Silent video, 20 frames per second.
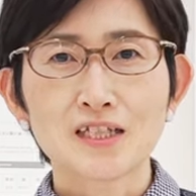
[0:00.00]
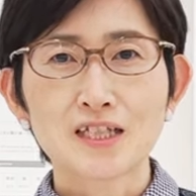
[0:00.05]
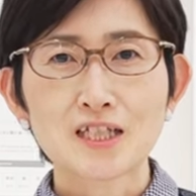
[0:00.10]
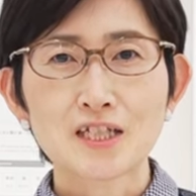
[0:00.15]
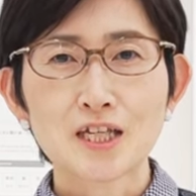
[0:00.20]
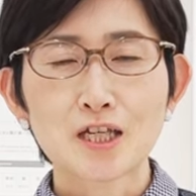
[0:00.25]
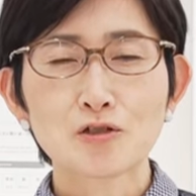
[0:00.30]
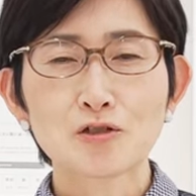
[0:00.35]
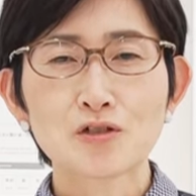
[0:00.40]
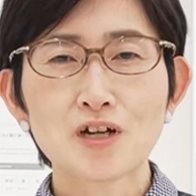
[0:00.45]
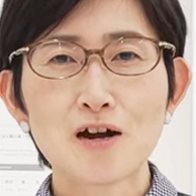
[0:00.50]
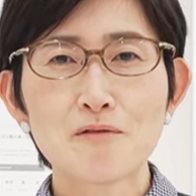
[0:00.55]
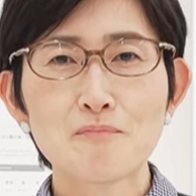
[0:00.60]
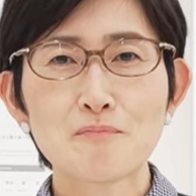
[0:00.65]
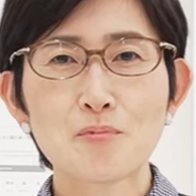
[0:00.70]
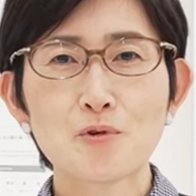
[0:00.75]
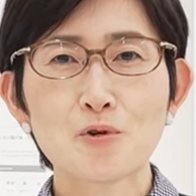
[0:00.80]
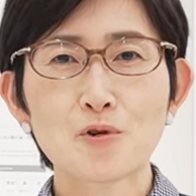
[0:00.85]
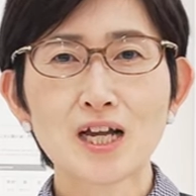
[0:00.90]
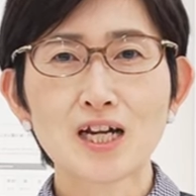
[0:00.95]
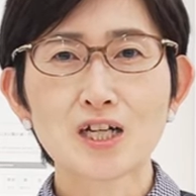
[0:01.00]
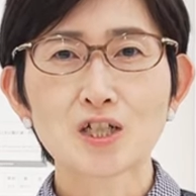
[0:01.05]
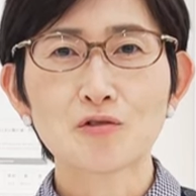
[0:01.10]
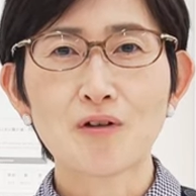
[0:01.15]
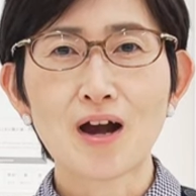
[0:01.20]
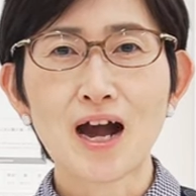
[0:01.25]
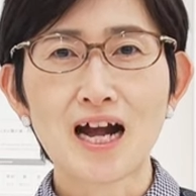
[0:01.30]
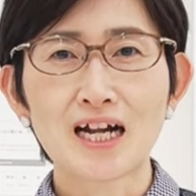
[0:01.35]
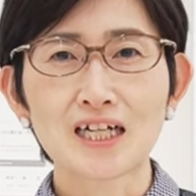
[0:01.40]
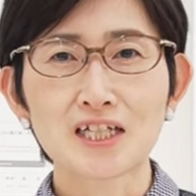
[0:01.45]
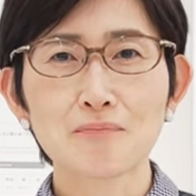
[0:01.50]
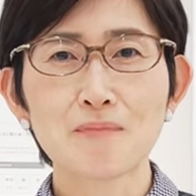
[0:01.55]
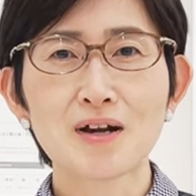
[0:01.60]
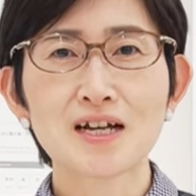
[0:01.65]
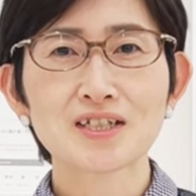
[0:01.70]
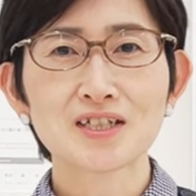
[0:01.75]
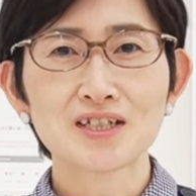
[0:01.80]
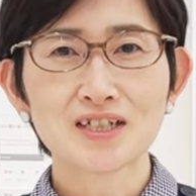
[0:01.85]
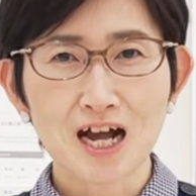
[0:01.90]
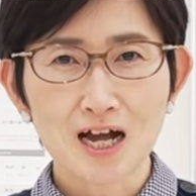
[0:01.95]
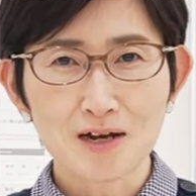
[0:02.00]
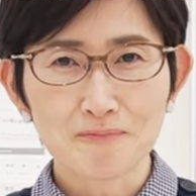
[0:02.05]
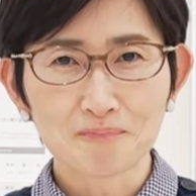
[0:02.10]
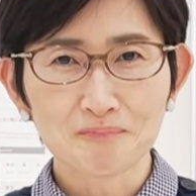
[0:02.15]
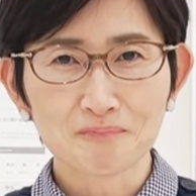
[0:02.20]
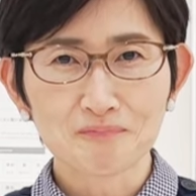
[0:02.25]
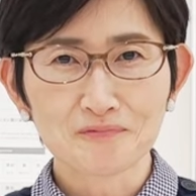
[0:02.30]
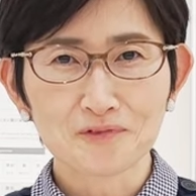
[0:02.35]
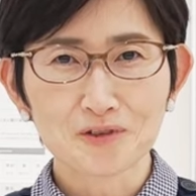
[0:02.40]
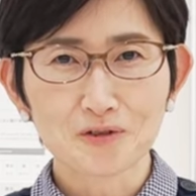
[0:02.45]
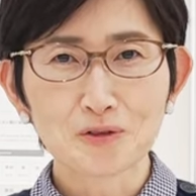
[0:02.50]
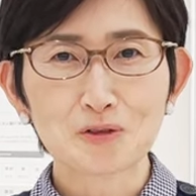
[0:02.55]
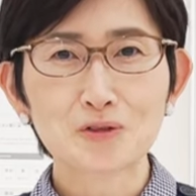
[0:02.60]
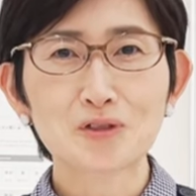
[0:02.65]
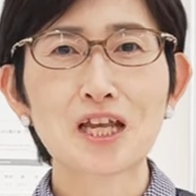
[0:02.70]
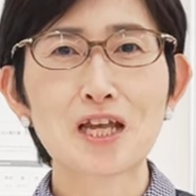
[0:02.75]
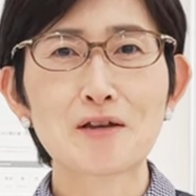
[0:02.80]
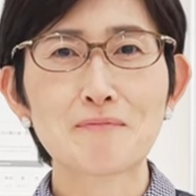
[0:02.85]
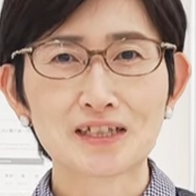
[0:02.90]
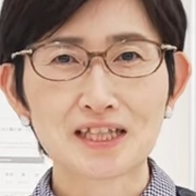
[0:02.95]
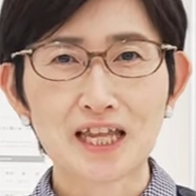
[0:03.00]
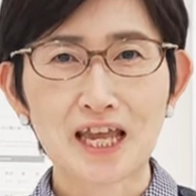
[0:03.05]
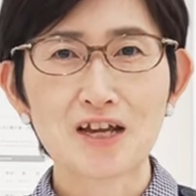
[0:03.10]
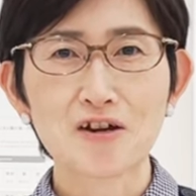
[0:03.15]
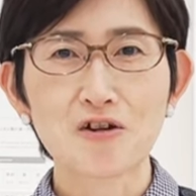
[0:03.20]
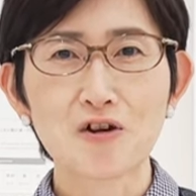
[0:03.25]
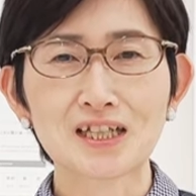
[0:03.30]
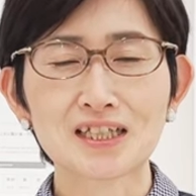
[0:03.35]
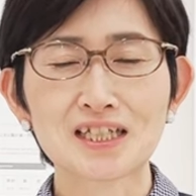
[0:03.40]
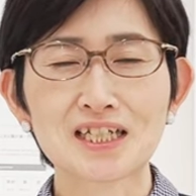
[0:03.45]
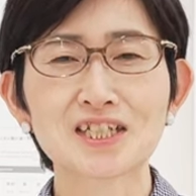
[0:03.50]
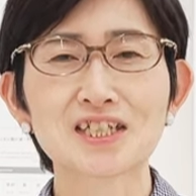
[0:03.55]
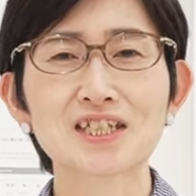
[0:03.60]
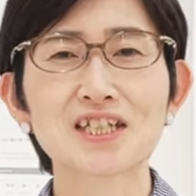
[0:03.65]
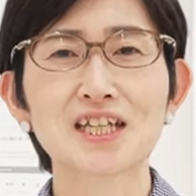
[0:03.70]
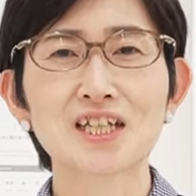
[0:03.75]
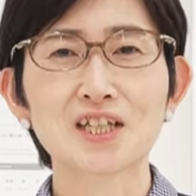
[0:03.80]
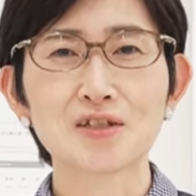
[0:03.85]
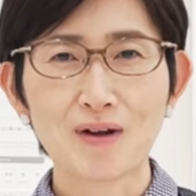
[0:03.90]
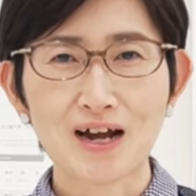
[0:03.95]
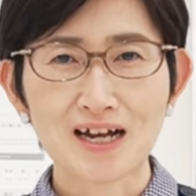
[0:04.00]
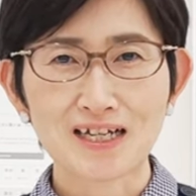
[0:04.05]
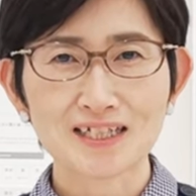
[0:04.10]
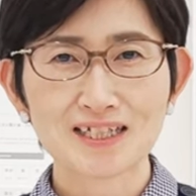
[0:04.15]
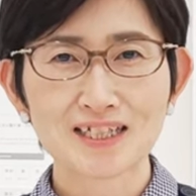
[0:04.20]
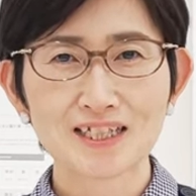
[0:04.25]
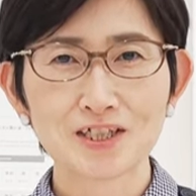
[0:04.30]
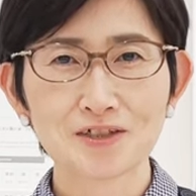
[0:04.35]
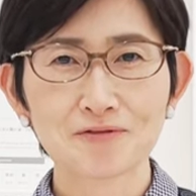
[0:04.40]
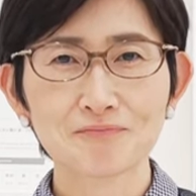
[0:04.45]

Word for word: 痩せる漢方薬はありますかというテーマでお話していきます